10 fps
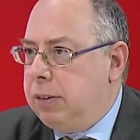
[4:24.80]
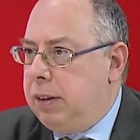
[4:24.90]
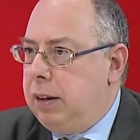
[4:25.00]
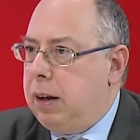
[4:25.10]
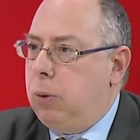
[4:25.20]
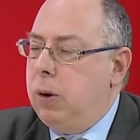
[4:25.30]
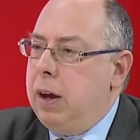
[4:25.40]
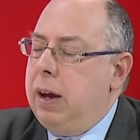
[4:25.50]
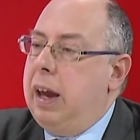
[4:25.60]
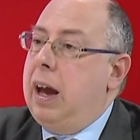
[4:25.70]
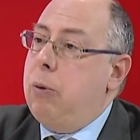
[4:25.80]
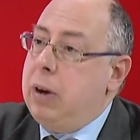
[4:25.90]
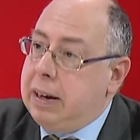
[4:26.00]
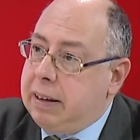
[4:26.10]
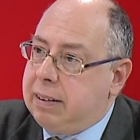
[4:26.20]
sindaco e a
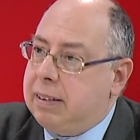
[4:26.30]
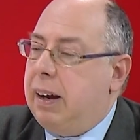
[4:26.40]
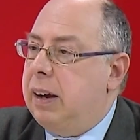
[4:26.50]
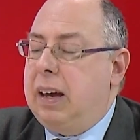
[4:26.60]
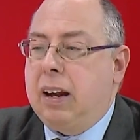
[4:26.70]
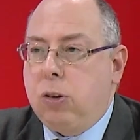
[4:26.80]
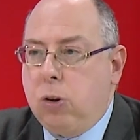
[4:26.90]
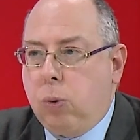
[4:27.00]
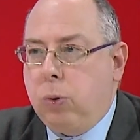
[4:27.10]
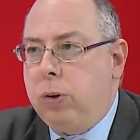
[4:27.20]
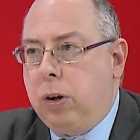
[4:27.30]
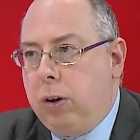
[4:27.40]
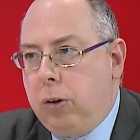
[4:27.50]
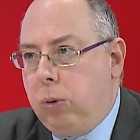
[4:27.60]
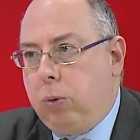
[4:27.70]
una lista che non
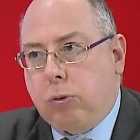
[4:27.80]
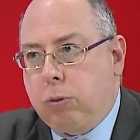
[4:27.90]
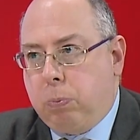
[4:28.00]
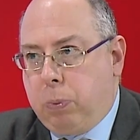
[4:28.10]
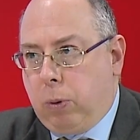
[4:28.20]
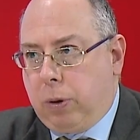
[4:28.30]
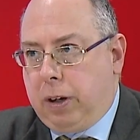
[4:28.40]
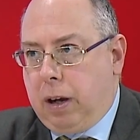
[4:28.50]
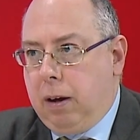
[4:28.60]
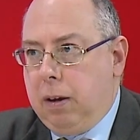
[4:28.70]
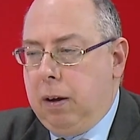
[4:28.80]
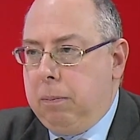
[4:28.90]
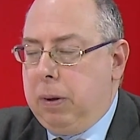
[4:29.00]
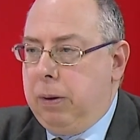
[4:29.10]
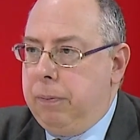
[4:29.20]
lo supporta. Per
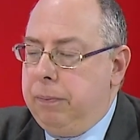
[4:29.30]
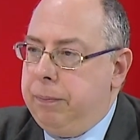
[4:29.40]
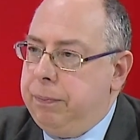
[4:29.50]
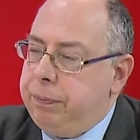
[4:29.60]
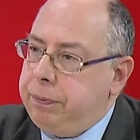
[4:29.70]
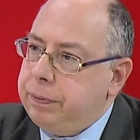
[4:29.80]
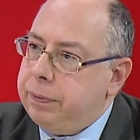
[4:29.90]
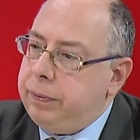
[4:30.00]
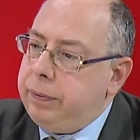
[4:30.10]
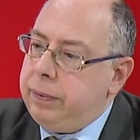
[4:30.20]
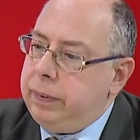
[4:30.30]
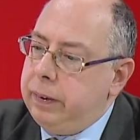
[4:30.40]
fare un esempio pratico, il voto